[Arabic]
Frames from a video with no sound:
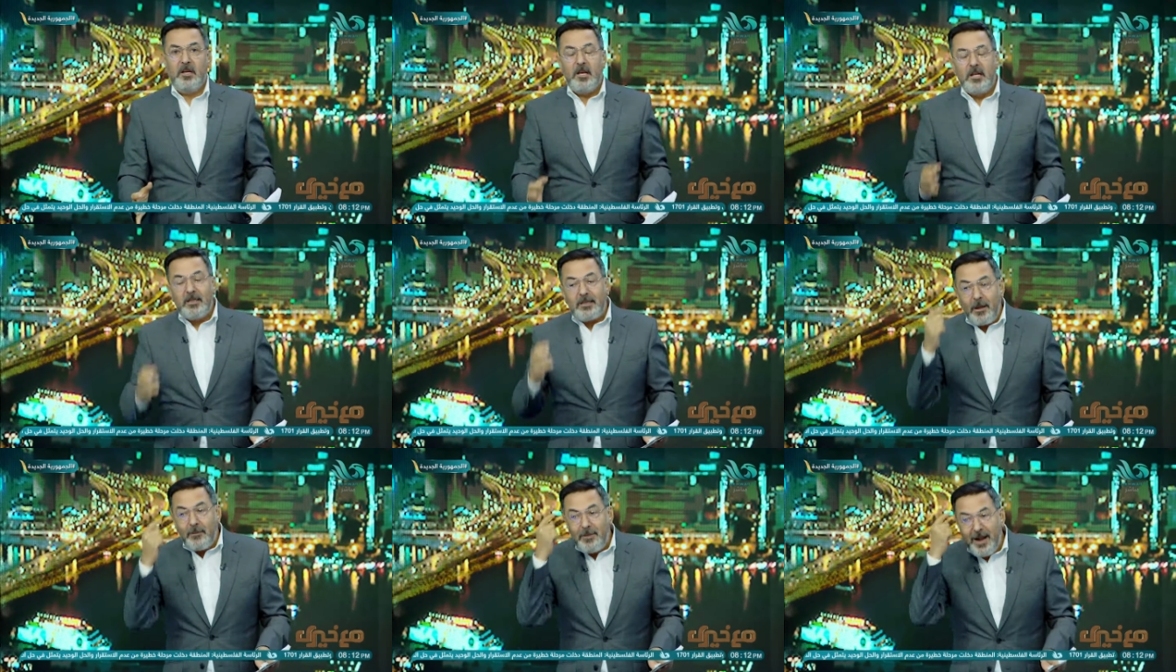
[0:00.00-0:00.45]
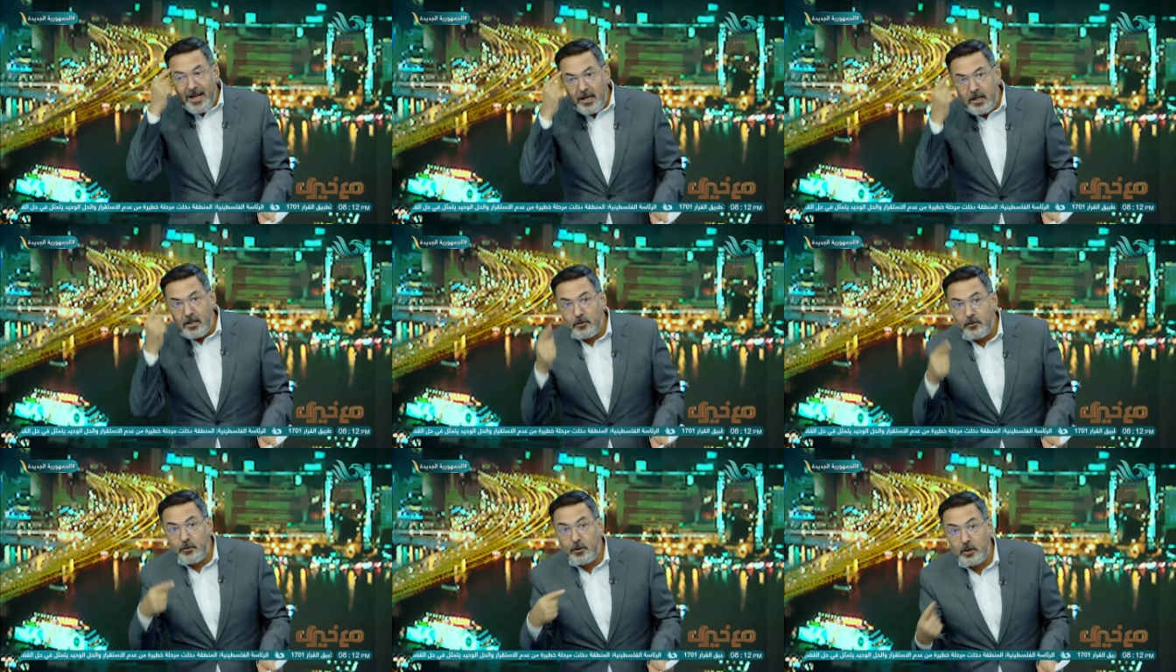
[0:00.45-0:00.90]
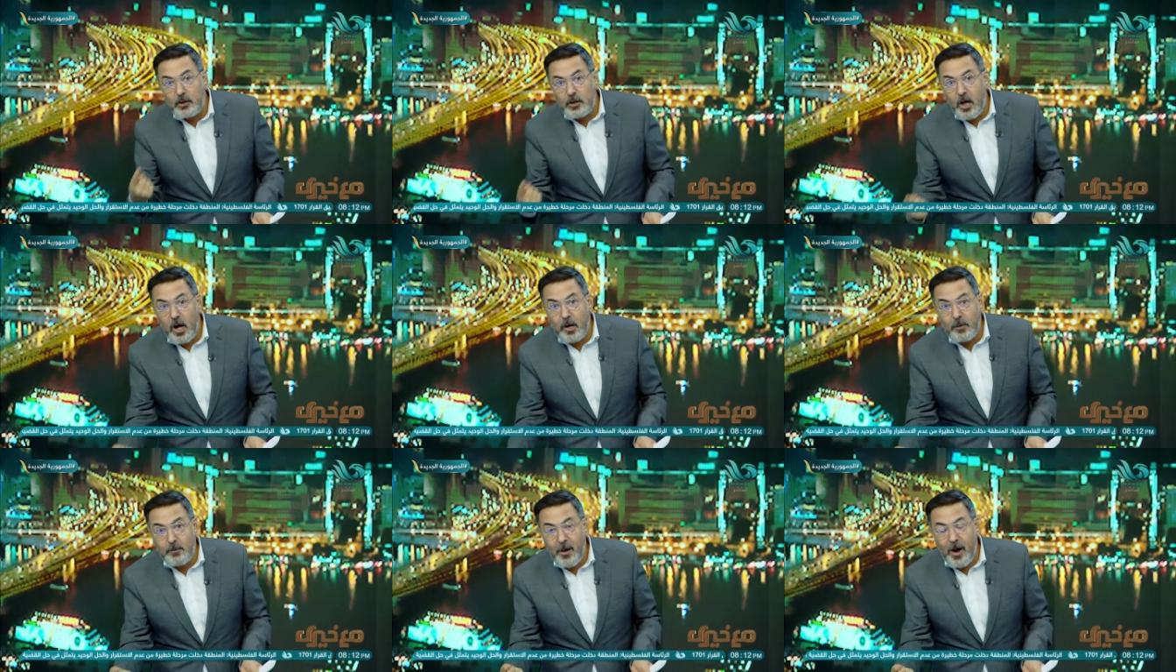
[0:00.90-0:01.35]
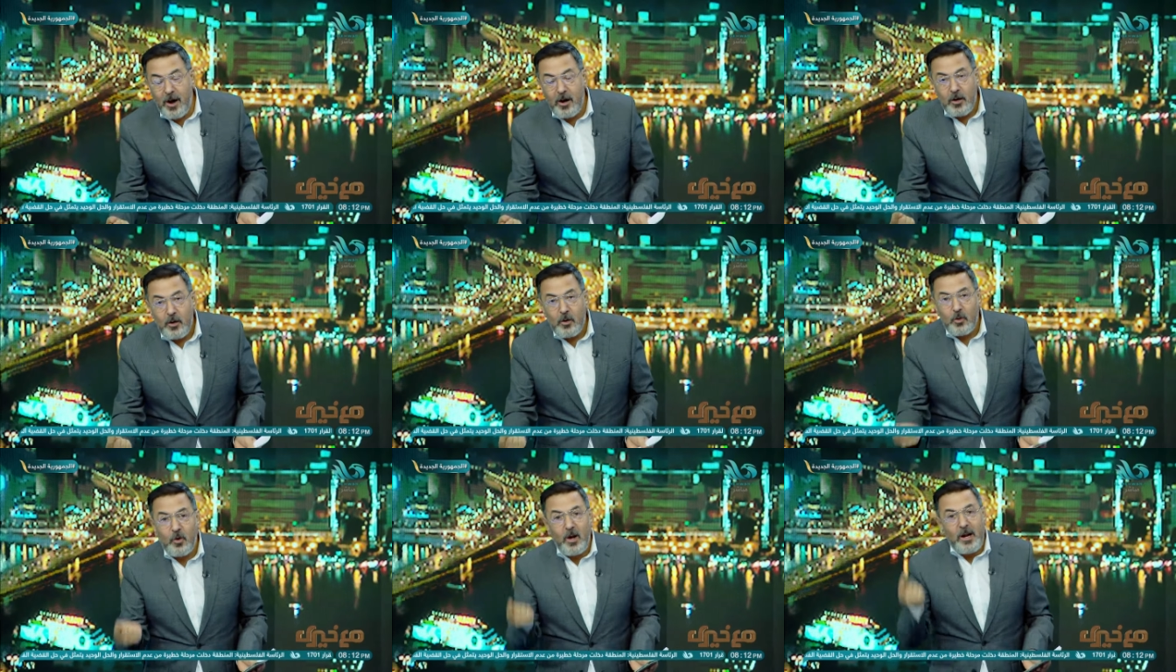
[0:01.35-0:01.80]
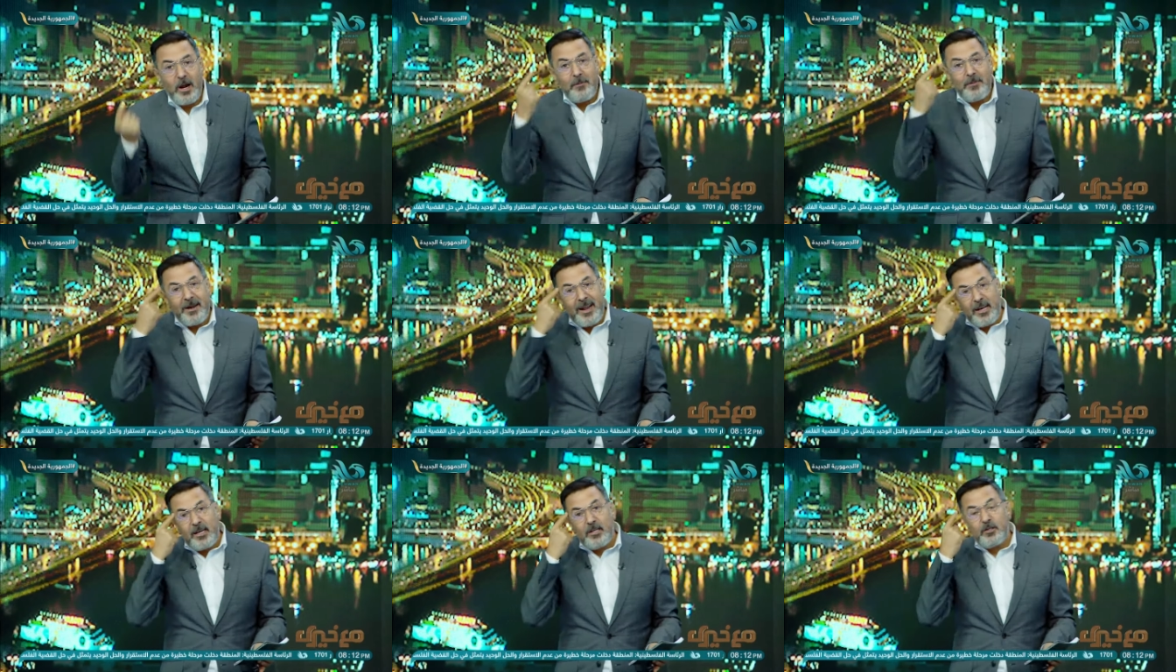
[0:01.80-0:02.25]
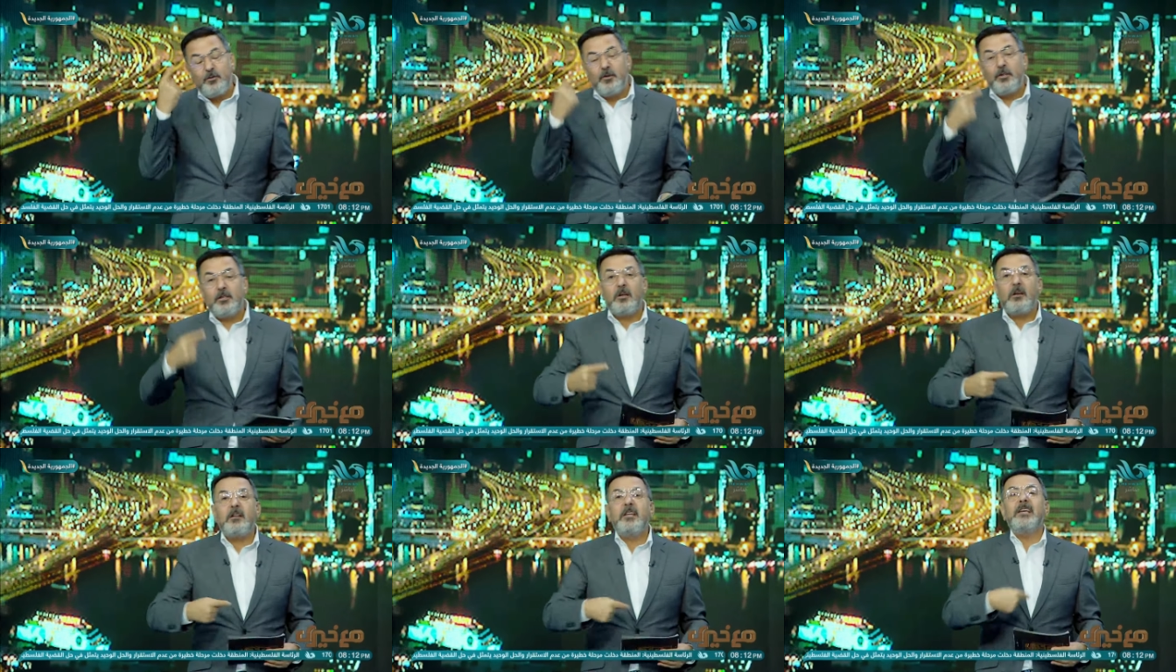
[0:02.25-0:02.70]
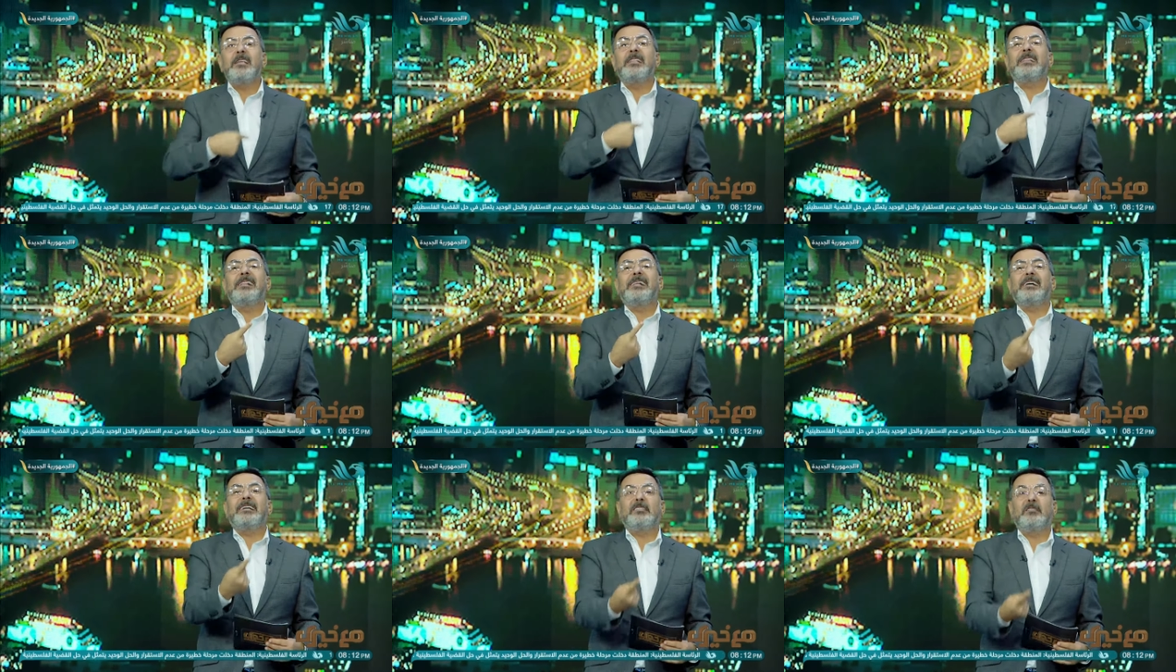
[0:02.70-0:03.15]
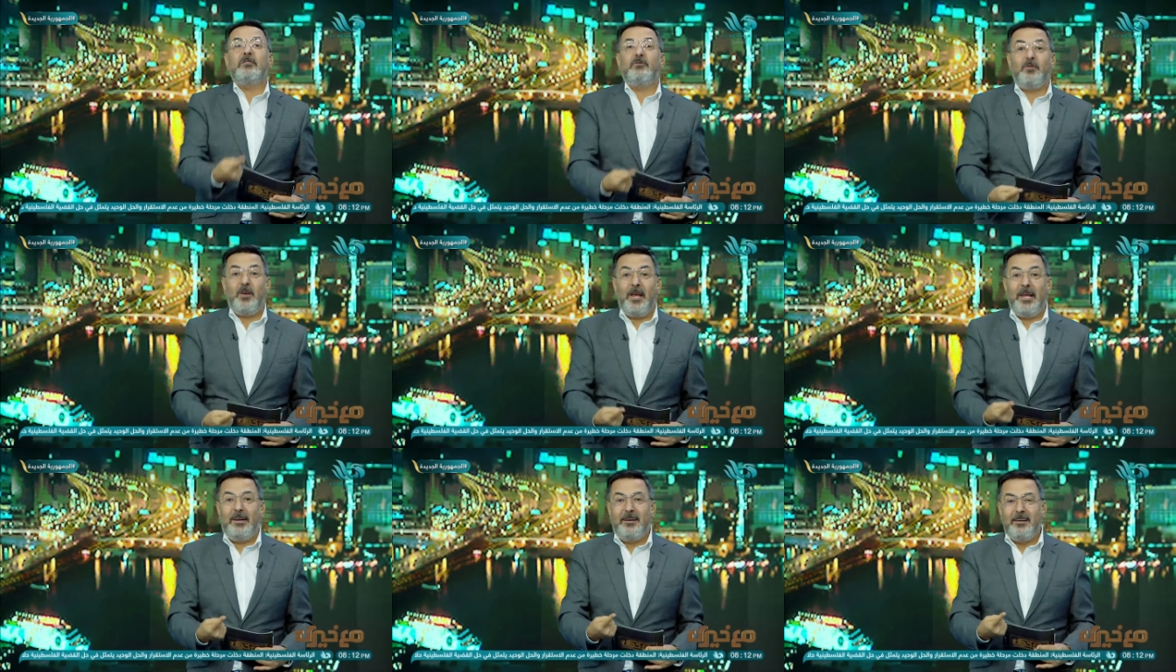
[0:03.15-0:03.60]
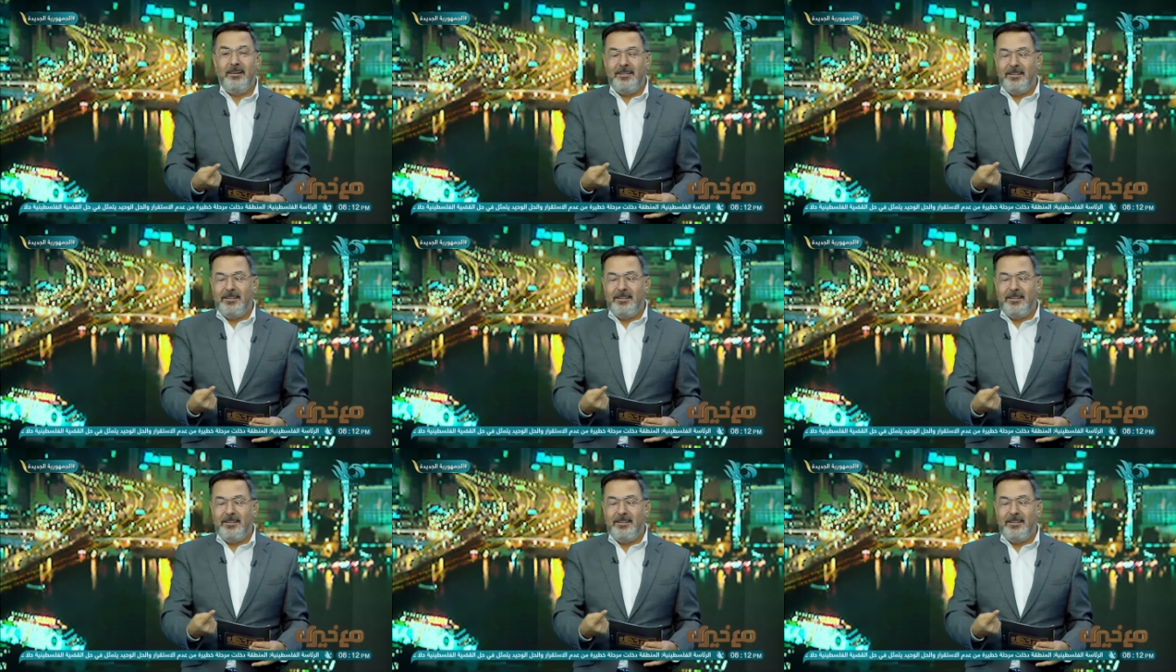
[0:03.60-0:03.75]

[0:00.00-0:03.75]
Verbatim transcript: انت مركز في الضربه ولا مركز في طريقه الاحتفال